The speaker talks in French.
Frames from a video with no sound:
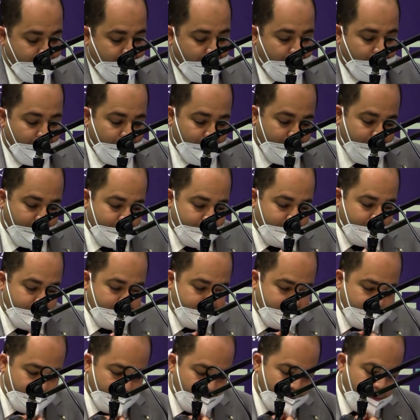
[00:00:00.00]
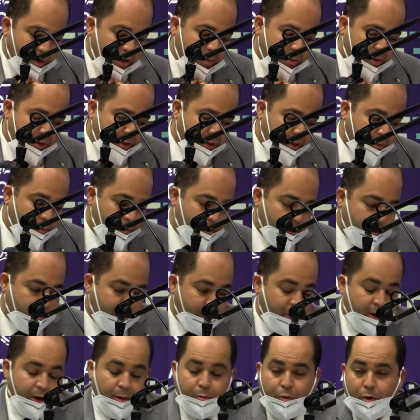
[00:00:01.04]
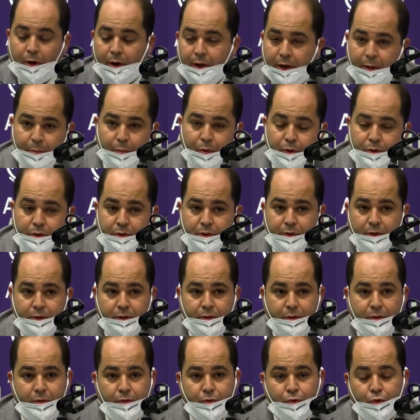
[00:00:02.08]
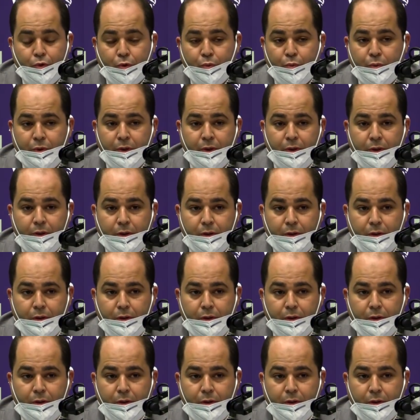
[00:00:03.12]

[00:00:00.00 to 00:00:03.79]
Alors, euh, si vous permettez, par rapport à la Poste, aujourd'hui,